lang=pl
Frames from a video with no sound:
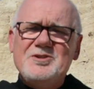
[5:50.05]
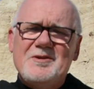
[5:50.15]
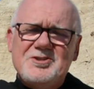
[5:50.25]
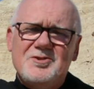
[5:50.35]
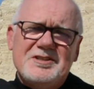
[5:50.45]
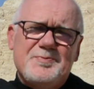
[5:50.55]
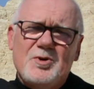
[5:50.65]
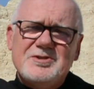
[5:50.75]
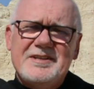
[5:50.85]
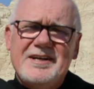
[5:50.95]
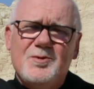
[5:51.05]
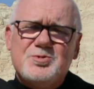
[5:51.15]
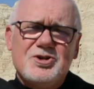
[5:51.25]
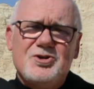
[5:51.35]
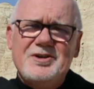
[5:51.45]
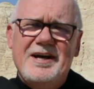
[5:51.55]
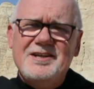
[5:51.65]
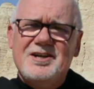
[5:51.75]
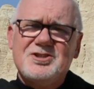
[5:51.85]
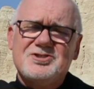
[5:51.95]
wzięła się ona z prostego
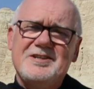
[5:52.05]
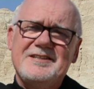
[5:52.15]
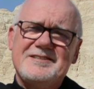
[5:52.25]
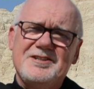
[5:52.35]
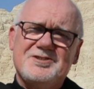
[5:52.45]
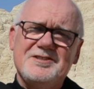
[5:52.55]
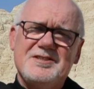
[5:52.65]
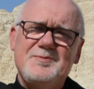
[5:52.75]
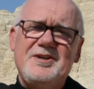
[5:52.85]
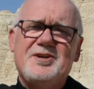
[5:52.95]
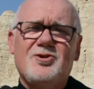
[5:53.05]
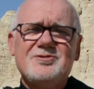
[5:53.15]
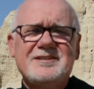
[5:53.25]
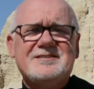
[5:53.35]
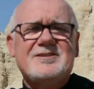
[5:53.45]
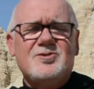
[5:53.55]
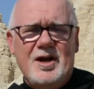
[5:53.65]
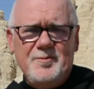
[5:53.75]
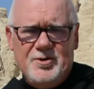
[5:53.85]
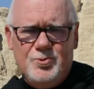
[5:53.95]
przekonania, że Sańczycy byli
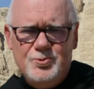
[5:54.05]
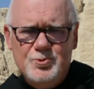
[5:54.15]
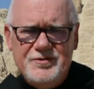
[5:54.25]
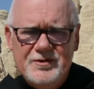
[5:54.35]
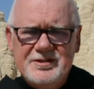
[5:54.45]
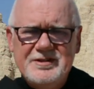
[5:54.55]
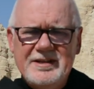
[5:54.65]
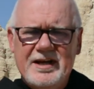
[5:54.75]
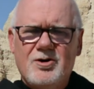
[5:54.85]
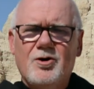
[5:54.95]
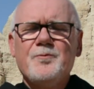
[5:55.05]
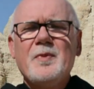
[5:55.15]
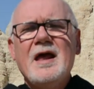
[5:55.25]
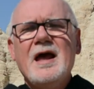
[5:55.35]
kontestatorami kultu świątynnego,